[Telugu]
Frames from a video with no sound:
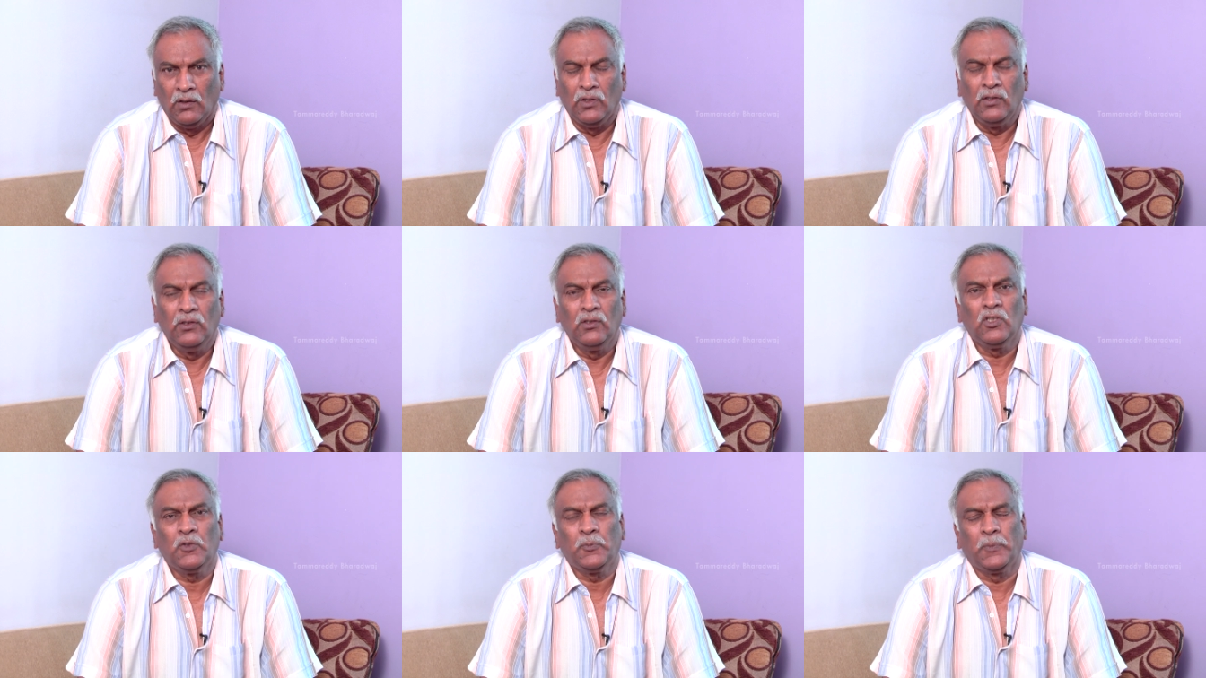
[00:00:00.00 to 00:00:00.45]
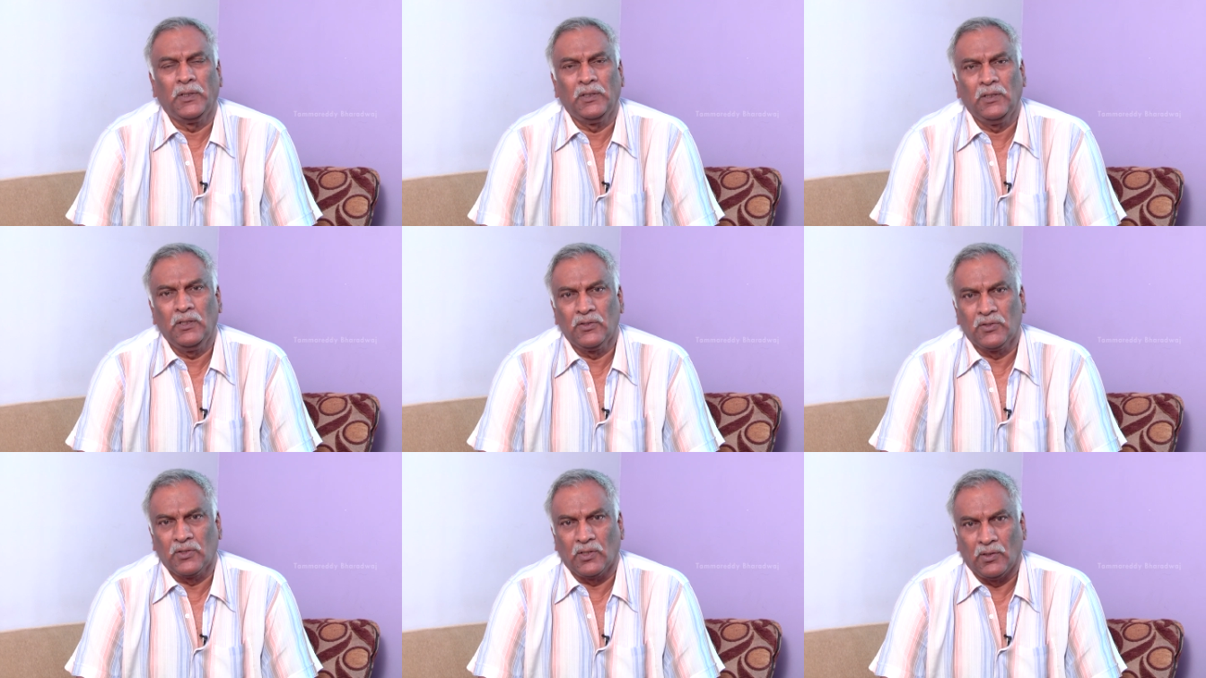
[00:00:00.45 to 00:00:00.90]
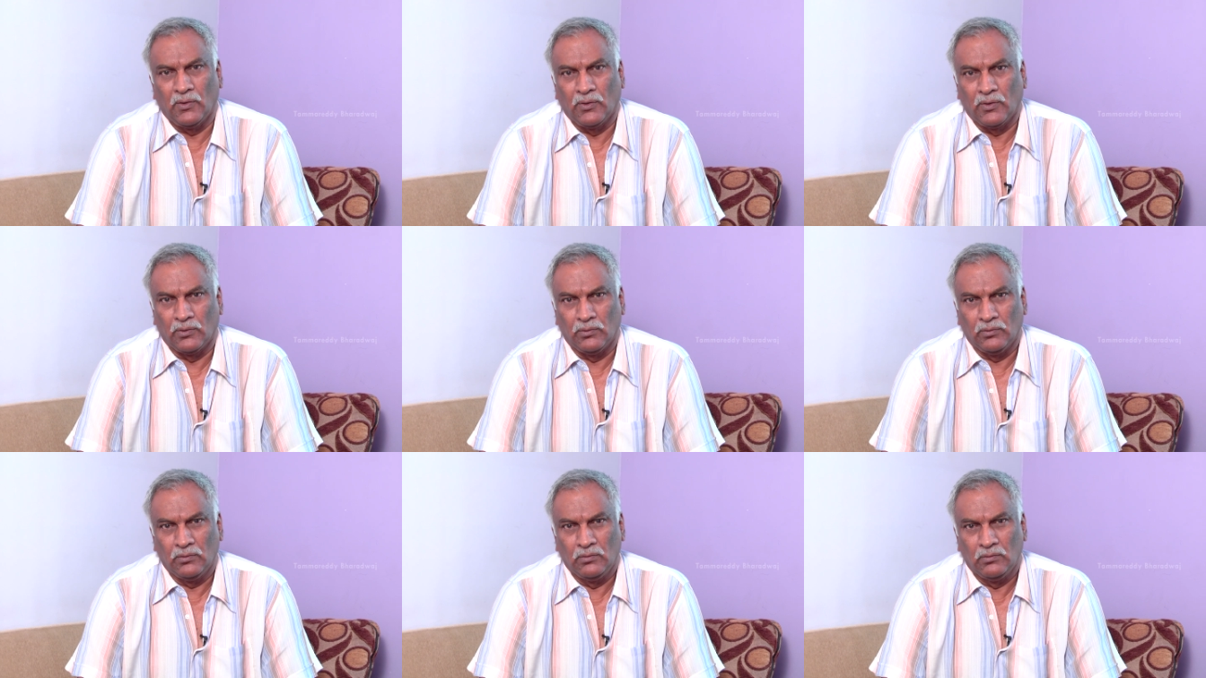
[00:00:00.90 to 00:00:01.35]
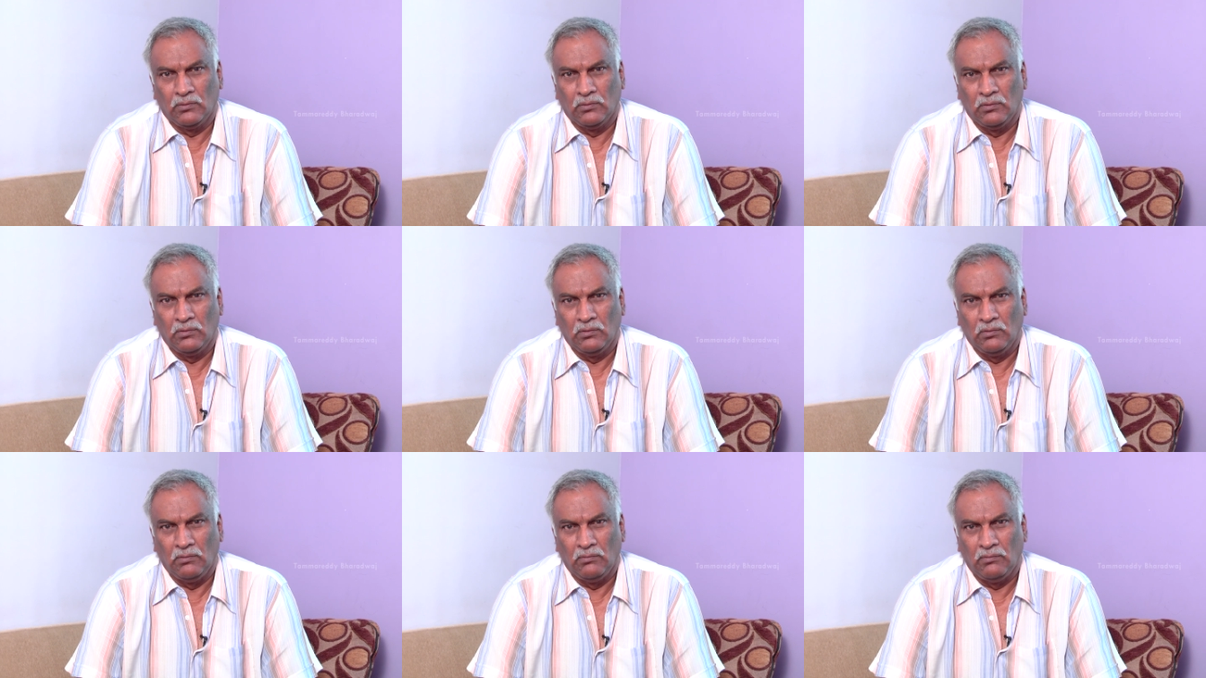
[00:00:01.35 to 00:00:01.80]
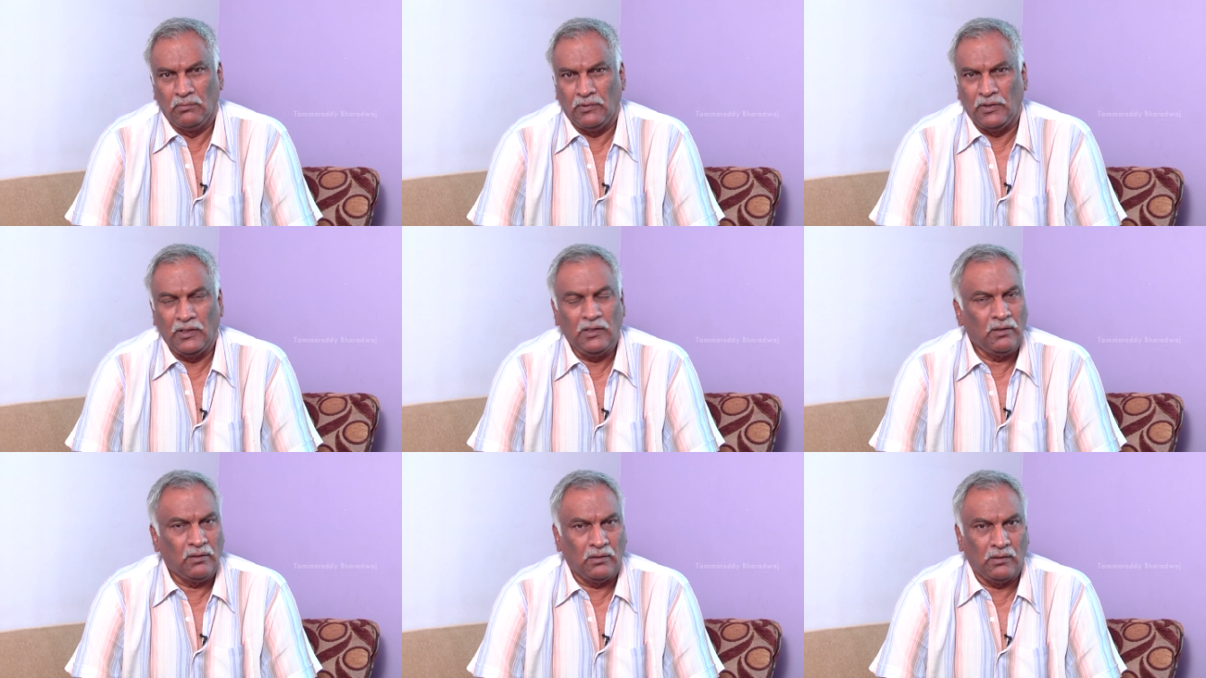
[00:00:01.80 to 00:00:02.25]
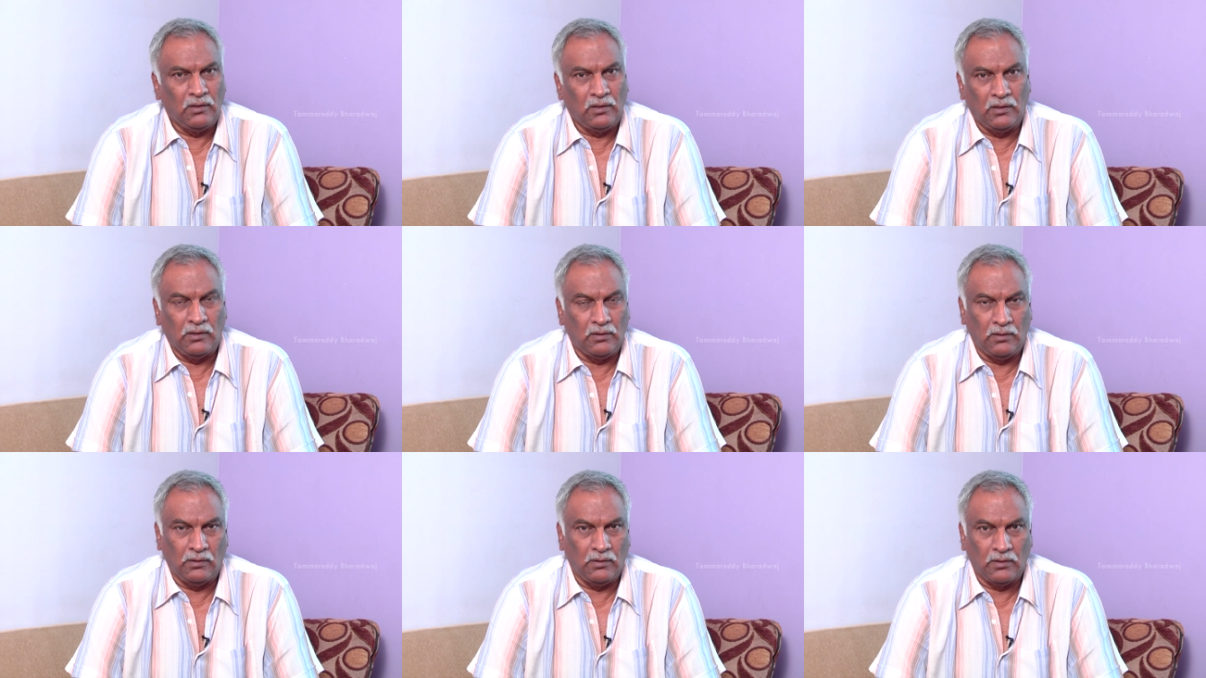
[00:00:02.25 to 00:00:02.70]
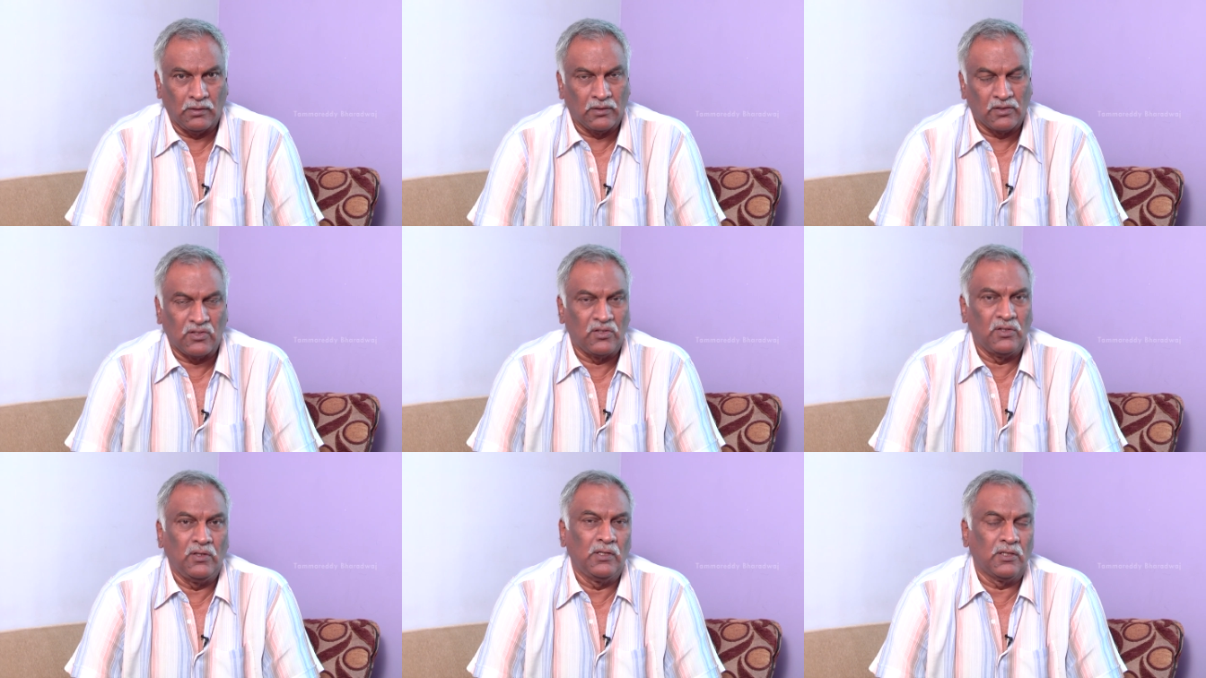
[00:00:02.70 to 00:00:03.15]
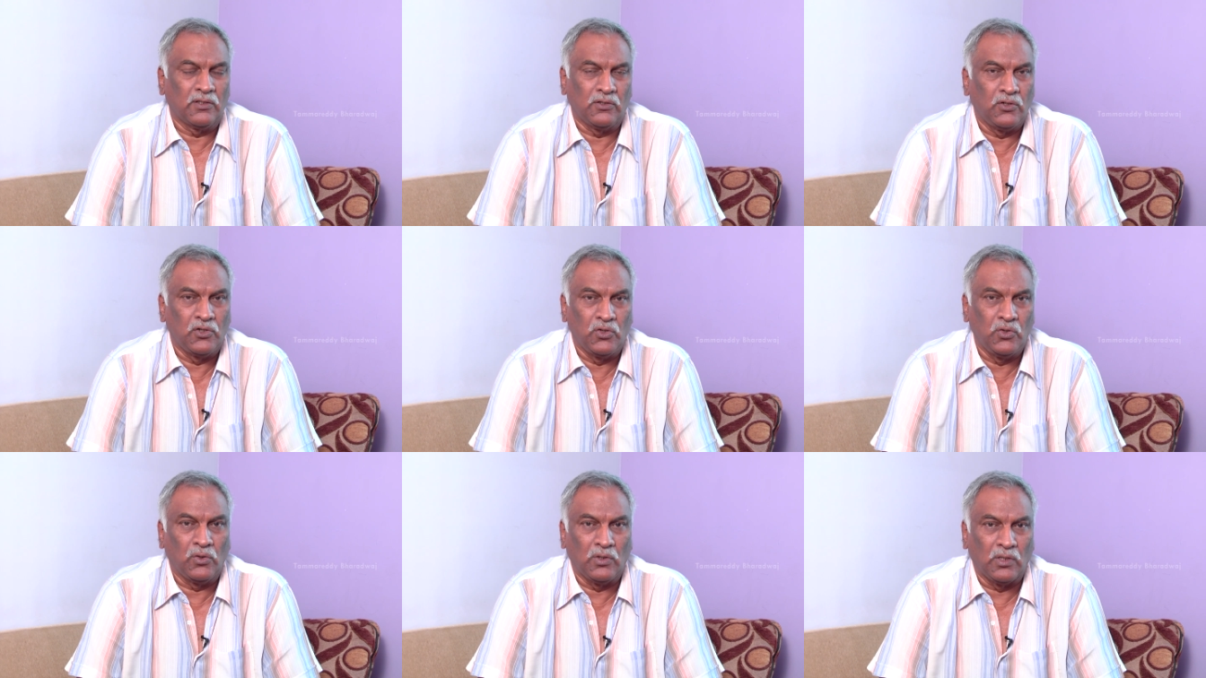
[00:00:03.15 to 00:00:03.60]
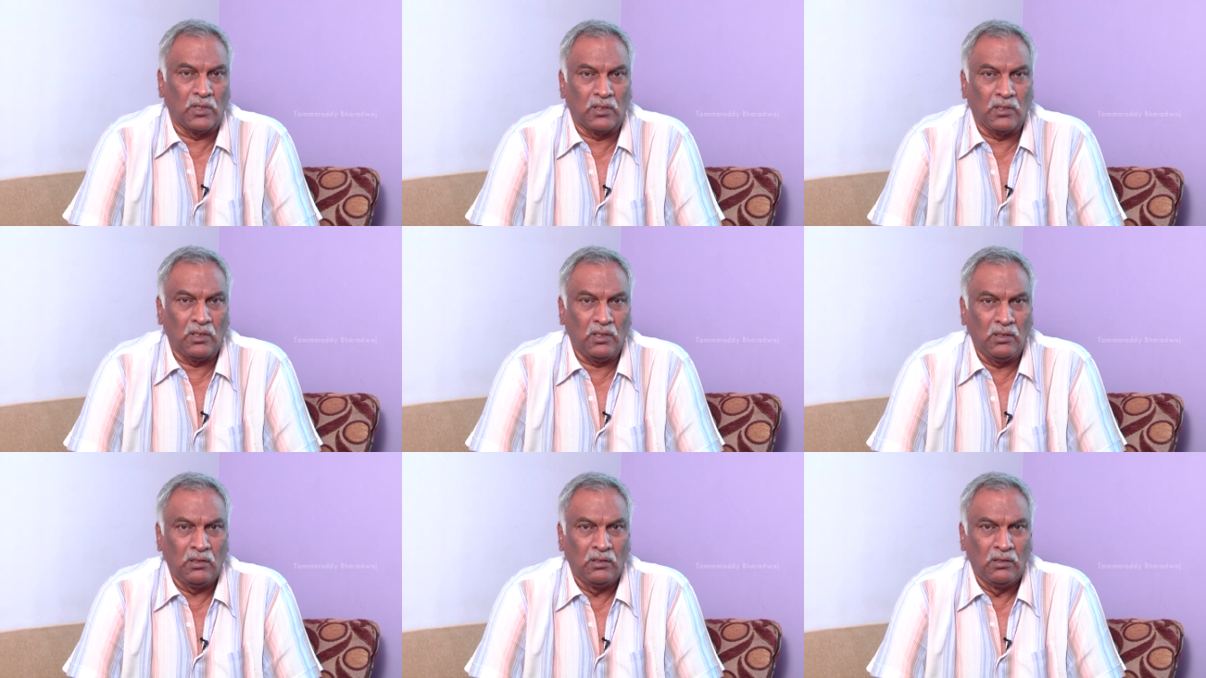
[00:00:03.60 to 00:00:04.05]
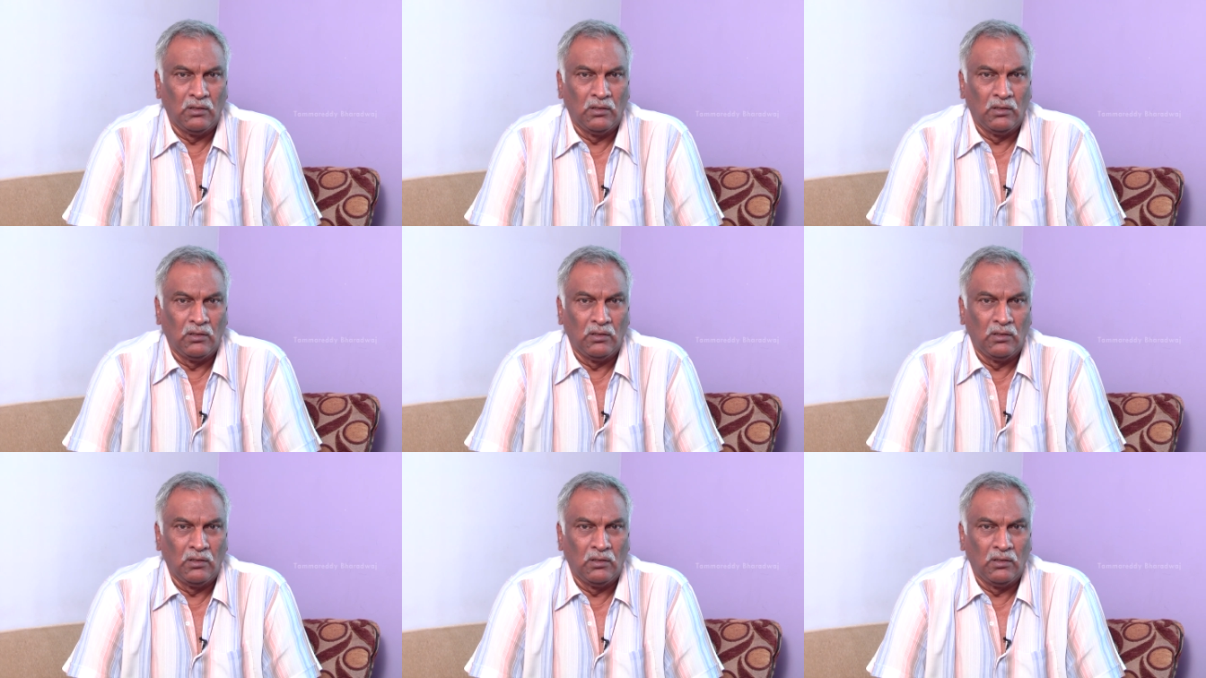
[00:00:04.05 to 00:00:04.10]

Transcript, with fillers: ఎందుకు స్పందించరు ఎవరు ఏంటి ఇది సీరియస్ ఇష్యూ కాదా